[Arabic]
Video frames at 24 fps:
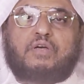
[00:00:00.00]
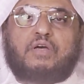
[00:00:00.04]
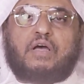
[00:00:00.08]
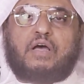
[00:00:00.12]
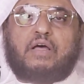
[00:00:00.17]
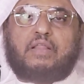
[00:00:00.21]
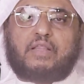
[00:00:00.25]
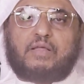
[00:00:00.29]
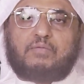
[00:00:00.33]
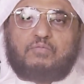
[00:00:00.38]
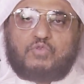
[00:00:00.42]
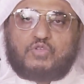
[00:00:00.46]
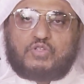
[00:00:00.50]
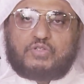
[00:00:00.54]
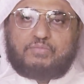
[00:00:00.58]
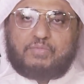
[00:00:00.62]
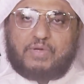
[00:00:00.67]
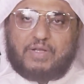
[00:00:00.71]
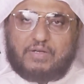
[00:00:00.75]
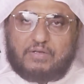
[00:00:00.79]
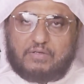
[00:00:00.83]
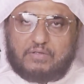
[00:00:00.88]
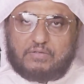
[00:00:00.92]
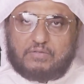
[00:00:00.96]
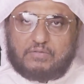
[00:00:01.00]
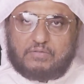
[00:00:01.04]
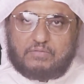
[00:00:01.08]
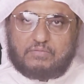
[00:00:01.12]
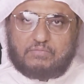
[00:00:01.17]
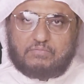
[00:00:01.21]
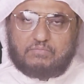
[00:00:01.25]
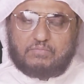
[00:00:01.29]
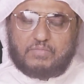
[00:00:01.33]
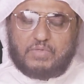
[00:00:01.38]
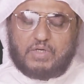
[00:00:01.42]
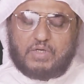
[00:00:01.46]
هذا مجمل
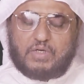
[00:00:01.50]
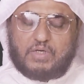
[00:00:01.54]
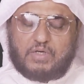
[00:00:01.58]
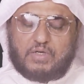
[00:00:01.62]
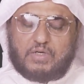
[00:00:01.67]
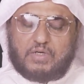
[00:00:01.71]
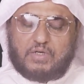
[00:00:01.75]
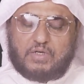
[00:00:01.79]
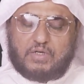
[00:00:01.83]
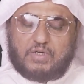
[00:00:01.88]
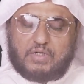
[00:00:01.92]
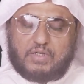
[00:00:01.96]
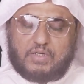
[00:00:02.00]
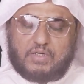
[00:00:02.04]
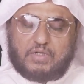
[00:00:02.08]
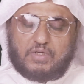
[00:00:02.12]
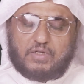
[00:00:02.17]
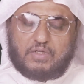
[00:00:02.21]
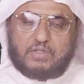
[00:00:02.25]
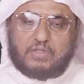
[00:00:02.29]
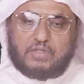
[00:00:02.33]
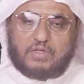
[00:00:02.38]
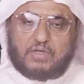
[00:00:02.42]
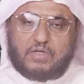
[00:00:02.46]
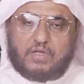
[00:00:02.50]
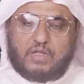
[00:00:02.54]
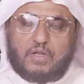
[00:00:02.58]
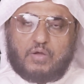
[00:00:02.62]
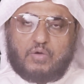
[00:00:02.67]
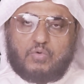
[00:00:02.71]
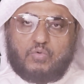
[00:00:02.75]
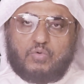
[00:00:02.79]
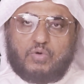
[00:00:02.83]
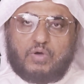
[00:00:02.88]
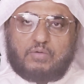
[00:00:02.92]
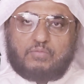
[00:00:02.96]
ما
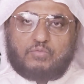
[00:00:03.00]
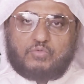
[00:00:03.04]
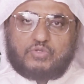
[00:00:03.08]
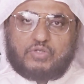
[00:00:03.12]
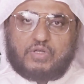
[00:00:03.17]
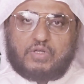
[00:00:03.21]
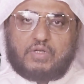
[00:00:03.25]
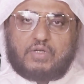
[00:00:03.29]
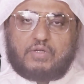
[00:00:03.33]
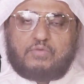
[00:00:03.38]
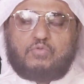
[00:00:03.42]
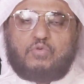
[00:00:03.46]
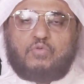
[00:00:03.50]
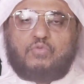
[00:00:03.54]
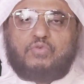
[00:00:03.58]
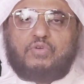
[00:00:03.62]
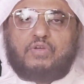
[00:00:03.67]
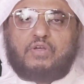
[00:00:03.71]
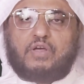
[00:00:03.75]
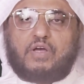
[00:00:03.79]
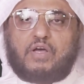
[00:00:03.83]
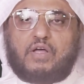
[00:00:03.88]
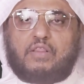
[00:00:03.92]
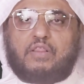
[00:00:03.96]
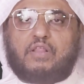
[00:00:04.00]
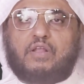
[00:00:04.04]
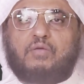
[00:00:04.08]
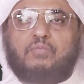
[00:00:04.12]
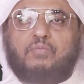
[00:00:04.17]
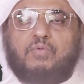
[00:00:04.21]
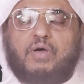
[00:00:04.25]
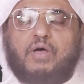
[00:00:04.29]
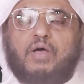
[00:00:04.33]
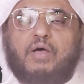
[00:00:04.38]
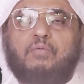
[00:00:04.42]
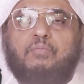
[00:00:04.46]
ذكره المصنف في هذا
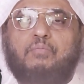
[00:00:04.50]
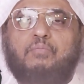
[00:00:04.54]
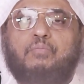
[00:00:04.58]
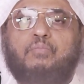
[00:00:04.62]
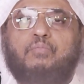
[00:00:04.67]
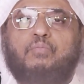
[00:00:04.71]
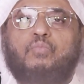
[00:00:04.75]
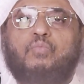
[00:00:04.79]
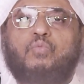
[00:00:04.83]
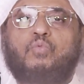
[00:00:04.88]
الباب